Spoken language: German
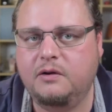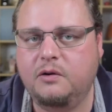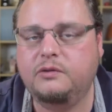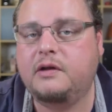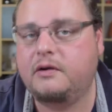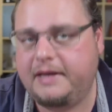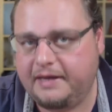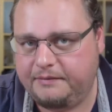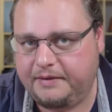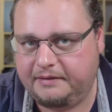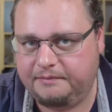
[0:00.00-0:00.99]
und auch länger
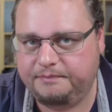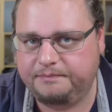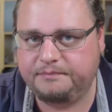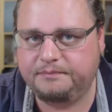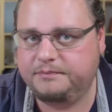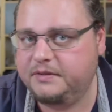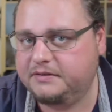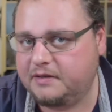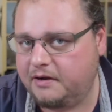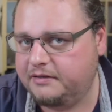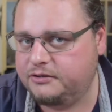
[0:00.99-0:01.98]
werden. Bis dahin,